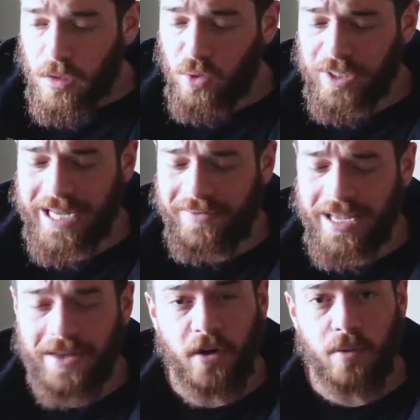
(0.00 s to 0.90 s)
questa è la
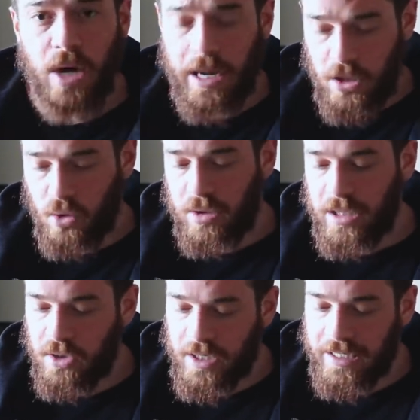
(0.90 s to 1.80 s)
vecchia formula, io
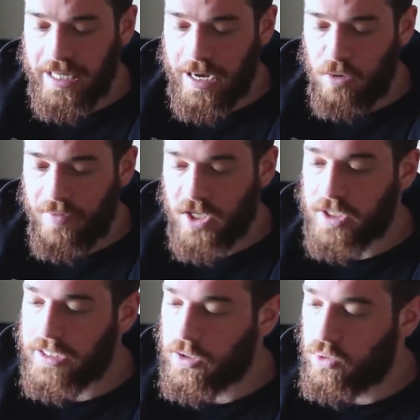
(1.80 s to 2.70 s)
utilizzo in realtà la nuova, c'è
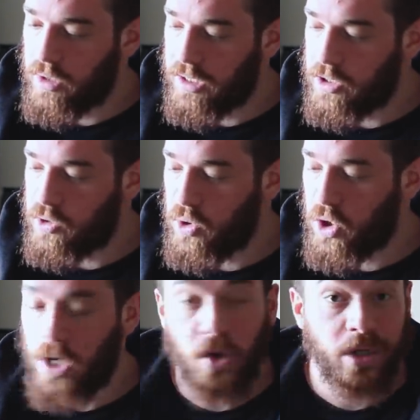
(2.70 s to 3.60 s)
stato un
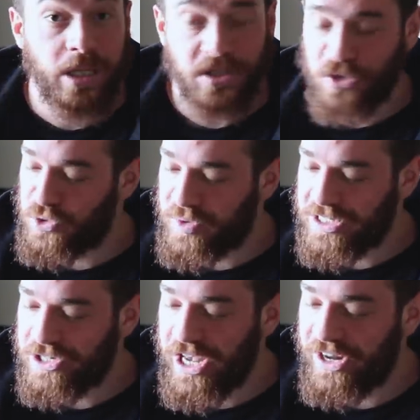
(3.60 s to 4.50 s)
disguido nell'ordine, sono super
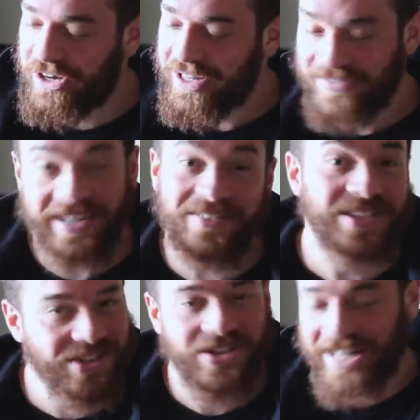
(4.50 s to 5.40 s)
sincero, perché mi
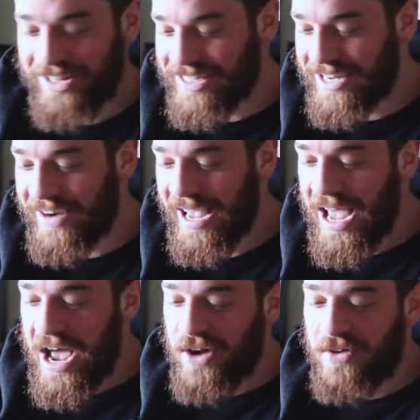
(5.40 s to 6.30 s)
sono scordato di scrivere
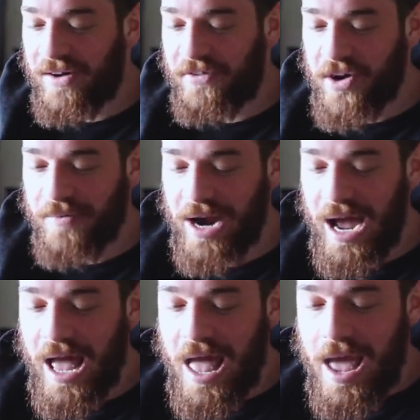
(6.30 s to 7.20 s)
nuova
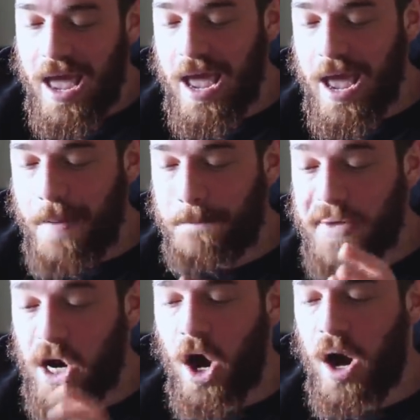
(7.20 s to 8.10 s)
formula, eh,
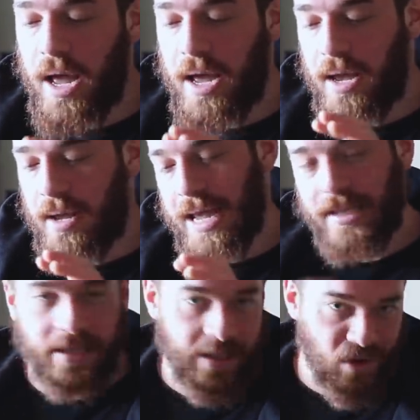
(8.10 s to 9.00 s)
però eh, è
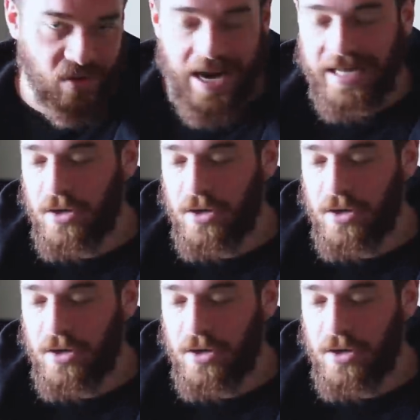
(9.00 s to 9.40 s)
altrettanto valida,